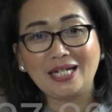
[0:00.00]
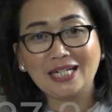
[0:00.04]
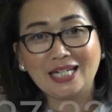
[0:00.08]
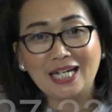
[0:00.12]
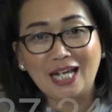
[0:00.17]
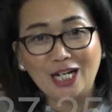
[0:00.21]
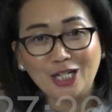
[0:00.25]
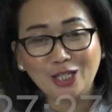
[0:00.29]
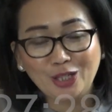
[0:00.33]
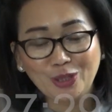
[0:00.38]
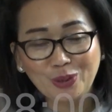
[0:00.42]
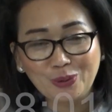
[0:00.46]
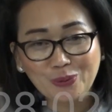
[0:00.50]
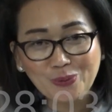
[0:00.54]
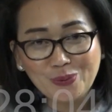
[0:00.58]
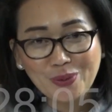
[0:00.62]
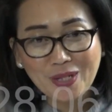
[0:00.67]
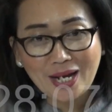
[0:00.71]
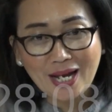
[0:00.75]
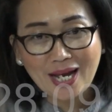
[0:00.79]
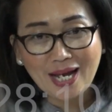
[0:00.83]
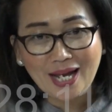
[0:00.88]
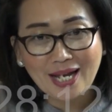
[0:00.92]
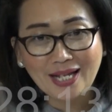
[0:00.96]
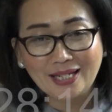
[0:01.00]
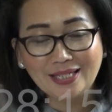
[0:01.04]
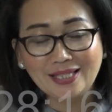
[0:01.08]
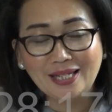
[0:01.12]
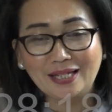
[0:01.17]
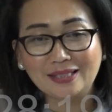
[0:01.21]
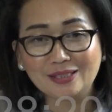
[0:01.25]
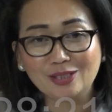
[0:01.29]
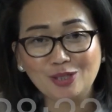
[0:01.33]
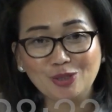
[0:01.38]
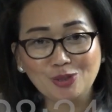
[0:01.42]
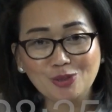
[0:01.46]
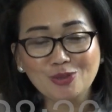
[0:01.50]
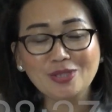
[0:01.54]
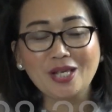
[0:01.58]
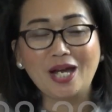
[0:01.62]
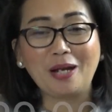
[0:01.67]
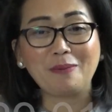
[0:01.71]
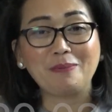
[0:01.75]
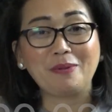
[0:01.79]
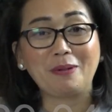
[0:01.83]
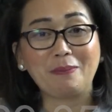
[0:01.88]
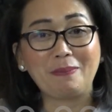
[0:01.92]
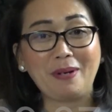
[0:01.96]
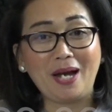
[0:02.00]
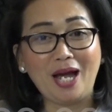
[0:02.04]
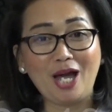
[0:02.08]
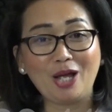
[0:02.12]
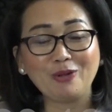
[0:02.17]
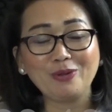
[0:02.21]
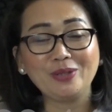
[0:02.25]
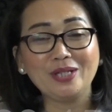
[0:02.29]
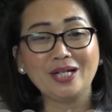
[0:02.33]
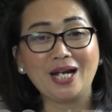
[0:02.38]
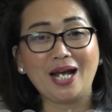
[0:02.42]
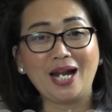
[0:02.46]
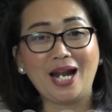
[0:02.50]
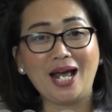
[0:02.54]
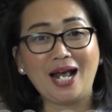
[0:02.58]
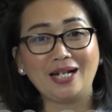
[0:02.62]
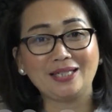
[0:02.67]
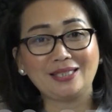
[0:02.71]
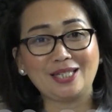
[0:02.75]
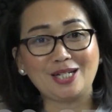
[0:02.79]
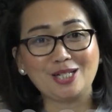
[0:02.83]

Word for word: dengan lingkungan yang tentu sangat berpengaruh dengan hal